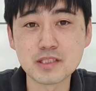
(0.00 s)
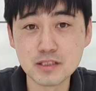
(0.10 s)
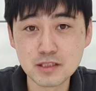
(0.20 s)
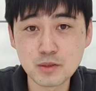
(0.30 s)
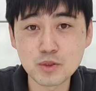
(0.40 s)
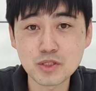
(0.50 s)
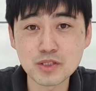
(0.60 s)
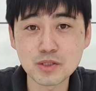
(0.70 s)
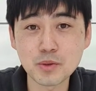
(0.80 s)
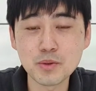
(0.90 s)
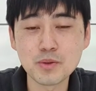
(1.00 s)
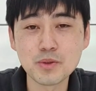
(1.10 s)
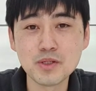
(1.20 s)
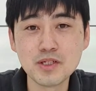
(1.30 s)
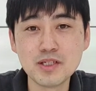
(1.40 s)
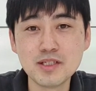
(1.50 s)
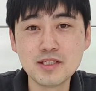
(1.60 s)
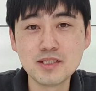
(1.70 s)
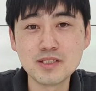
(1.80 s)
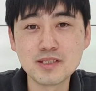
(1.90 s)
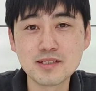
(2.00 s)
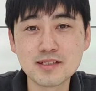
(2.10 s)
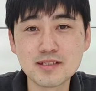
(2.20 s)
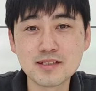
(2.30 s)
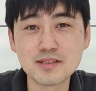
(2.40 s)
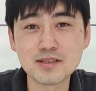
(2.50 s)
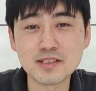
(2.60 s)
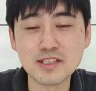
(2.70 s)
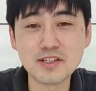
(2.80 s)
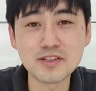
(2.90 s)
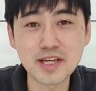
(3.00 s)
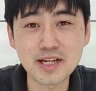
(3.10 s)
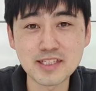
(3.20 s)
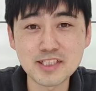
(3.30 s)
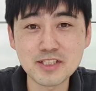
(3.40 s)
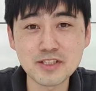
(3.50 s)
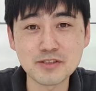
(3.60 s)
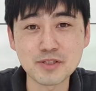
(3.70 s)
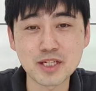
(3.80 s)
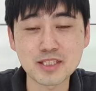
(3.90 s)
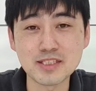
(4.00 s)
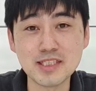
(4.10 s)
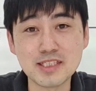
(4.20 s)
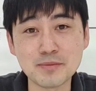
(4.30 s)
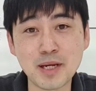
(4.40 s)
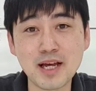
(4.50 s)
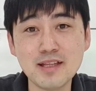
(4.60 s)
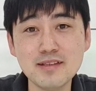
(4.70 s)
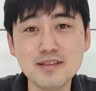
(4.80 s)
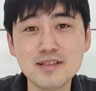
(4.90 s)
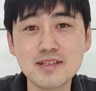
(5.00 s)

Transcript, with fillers: 늘 도전이고 이겨내야 할 시련이 우리에게 늘 있지만